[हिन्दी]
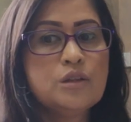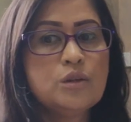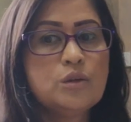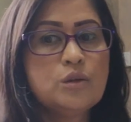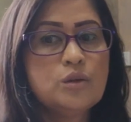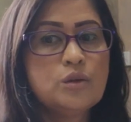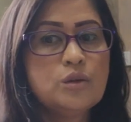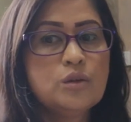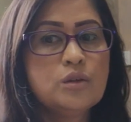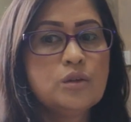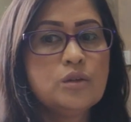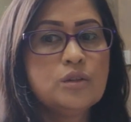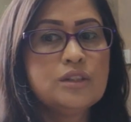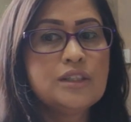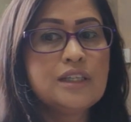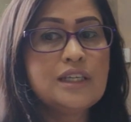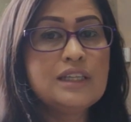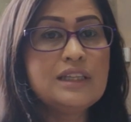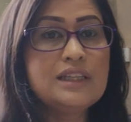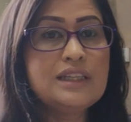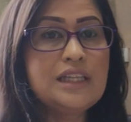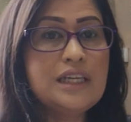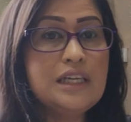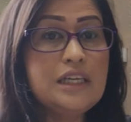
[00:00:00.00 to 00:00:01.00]
तो
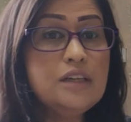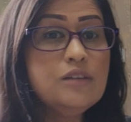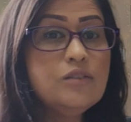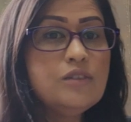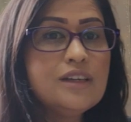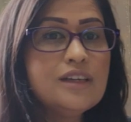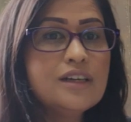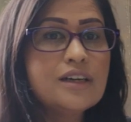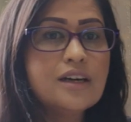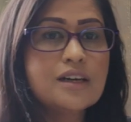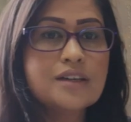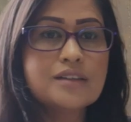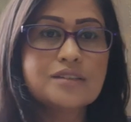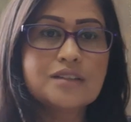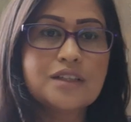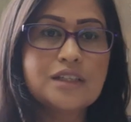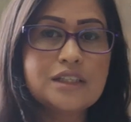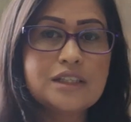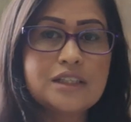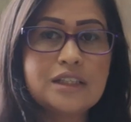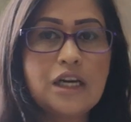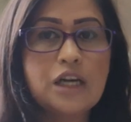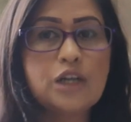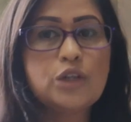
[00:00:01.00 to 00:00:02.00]
ये तीन वीक का
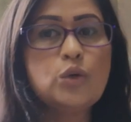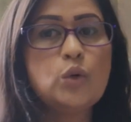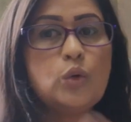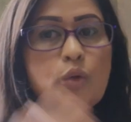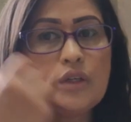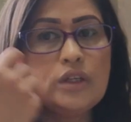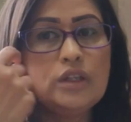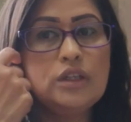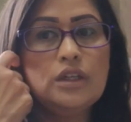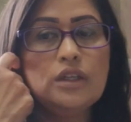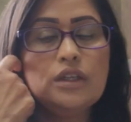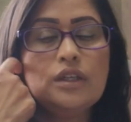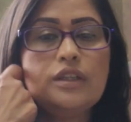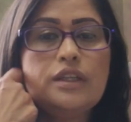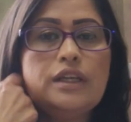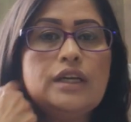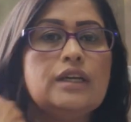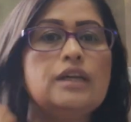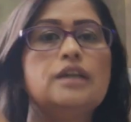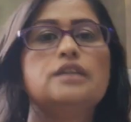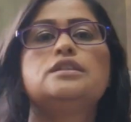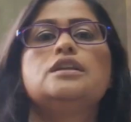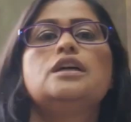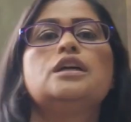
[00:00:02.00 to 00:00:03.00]
रिज़ल्ट था टोटल अगर
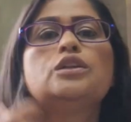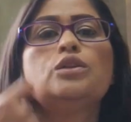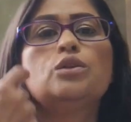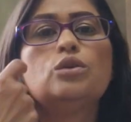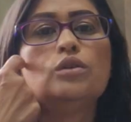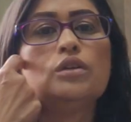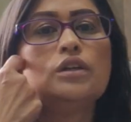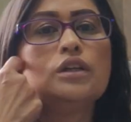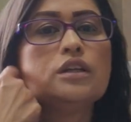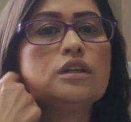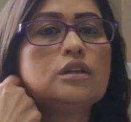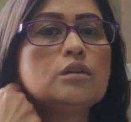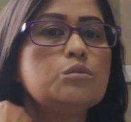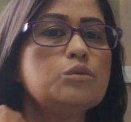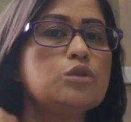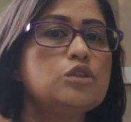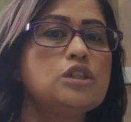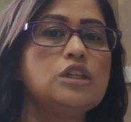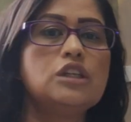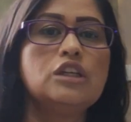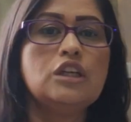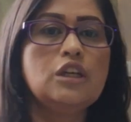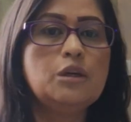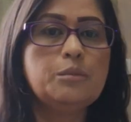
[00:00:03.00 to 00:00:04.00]
देखा जाए तो लेकिन
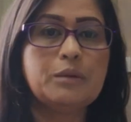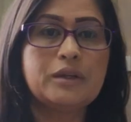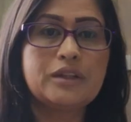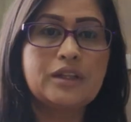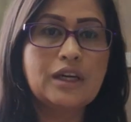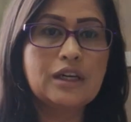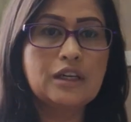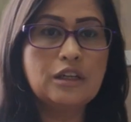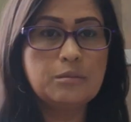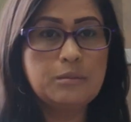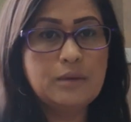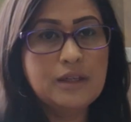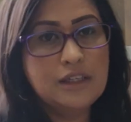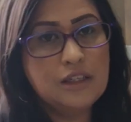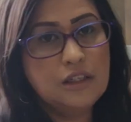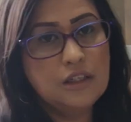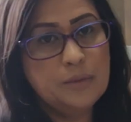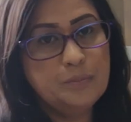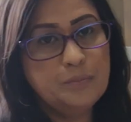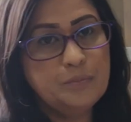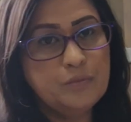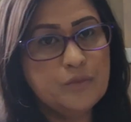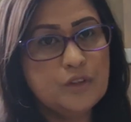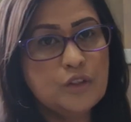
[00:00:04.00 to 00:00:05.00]
मुझे नहीं पता कि
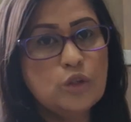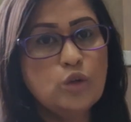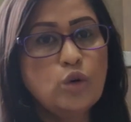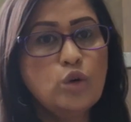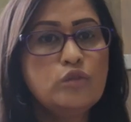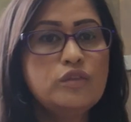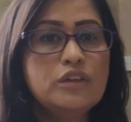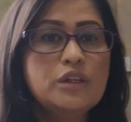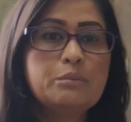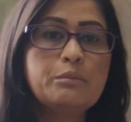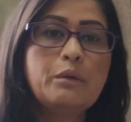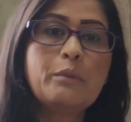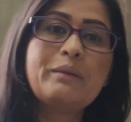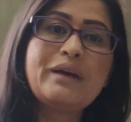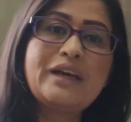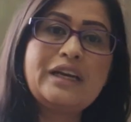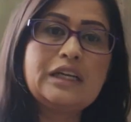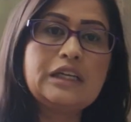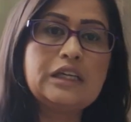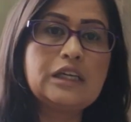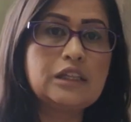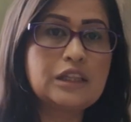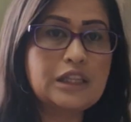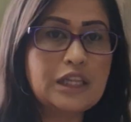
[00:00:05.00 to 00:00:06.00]
मैंने दो वीक में
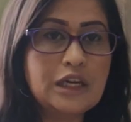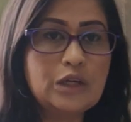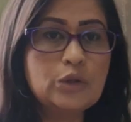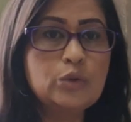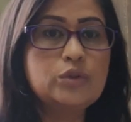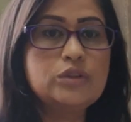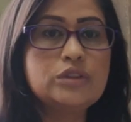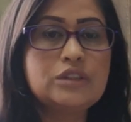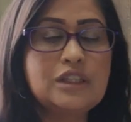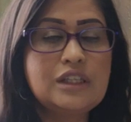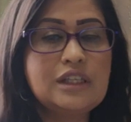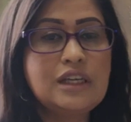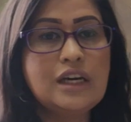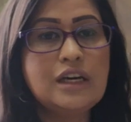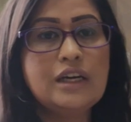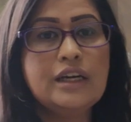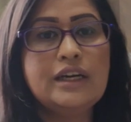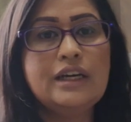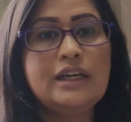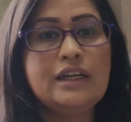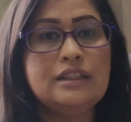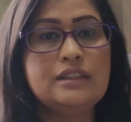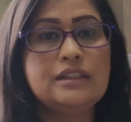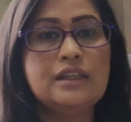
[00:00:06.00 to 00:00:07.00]
पहले कितना लूज़ किया
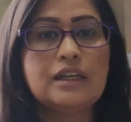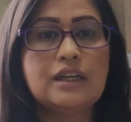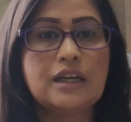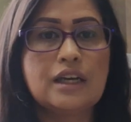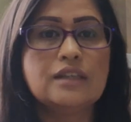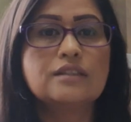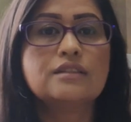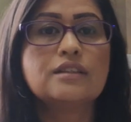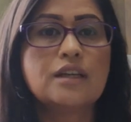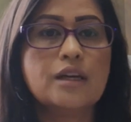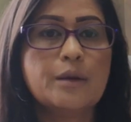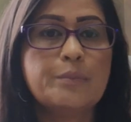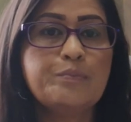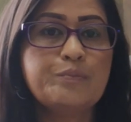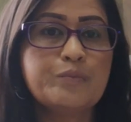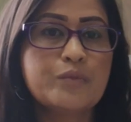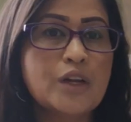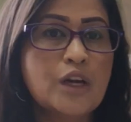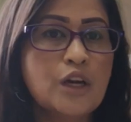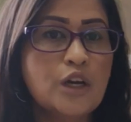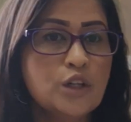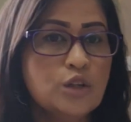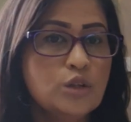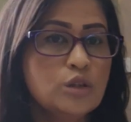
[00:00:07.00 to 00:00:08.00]
है या कैसे
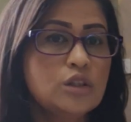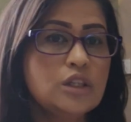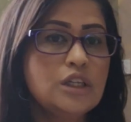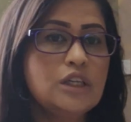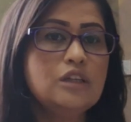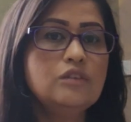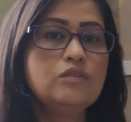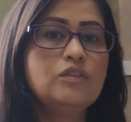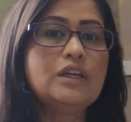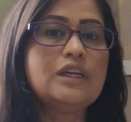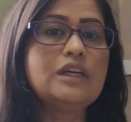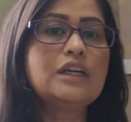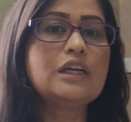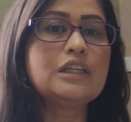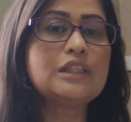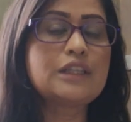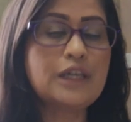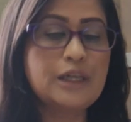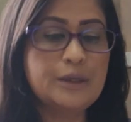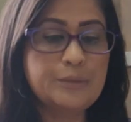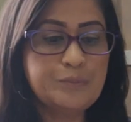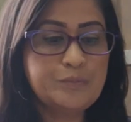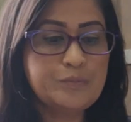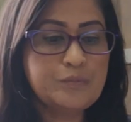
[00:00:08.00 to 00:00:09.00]
तो तीन वीक का
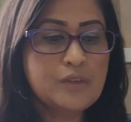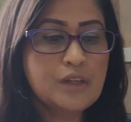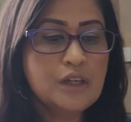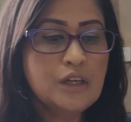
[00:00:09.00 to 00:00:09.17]
था